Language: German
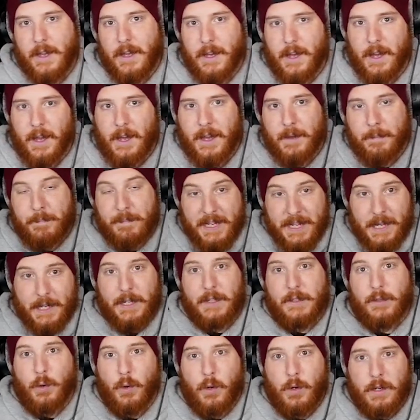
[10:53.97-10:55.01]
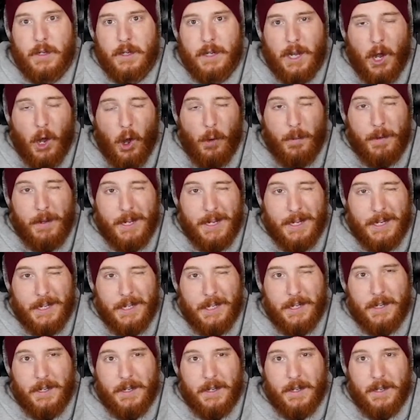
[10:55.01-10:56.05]
äh, Bier getrunken, glaube
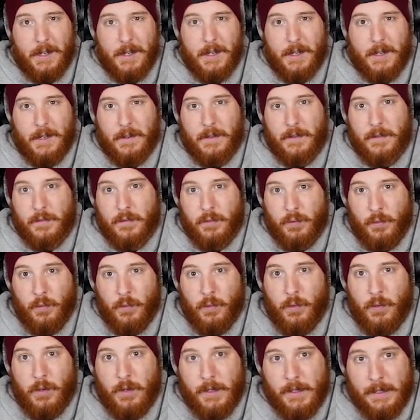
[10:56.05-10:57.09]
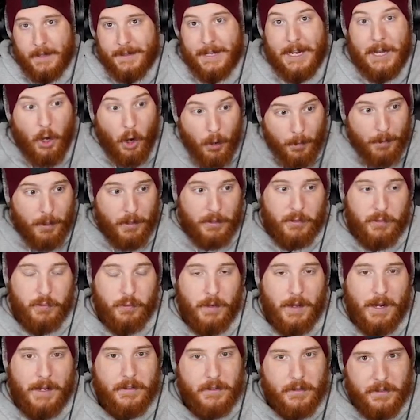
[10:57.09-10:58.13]
ich, zu der
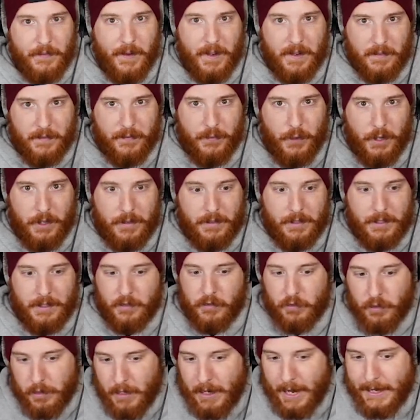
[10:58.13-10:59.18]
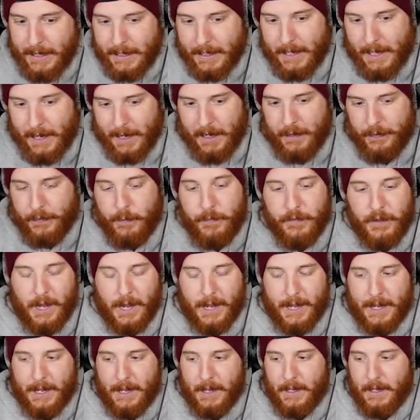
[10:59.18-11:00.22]
Longboard-Tour, also 2014, ist schon einige Jahre her, fünf
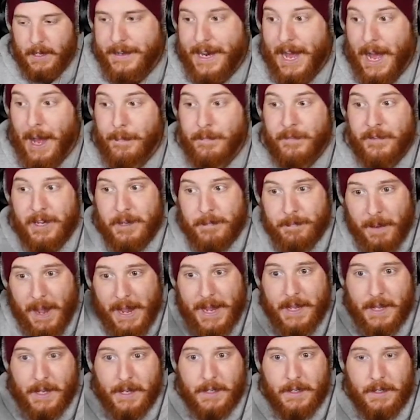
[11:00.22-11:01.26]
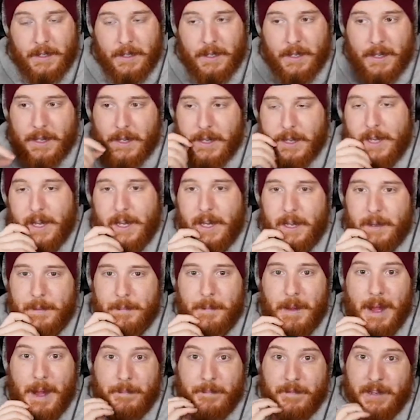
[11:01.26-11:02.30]
Jahre her. Da haben wir in Bayern,
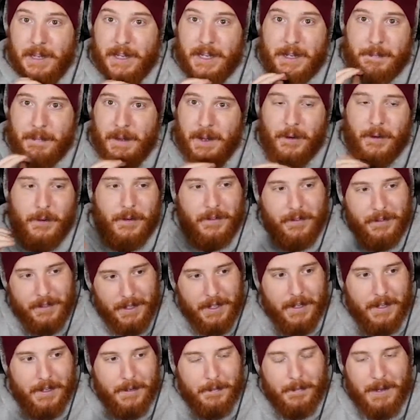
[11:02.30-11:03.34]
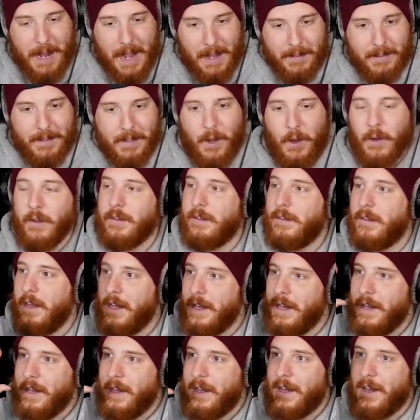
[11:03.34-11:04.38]
ähm, haben wir immer uns in einem Gasthaus
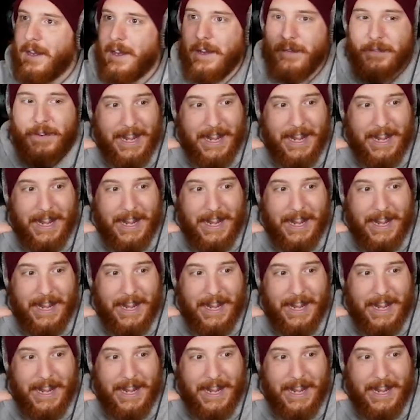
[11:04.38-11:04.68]
äh,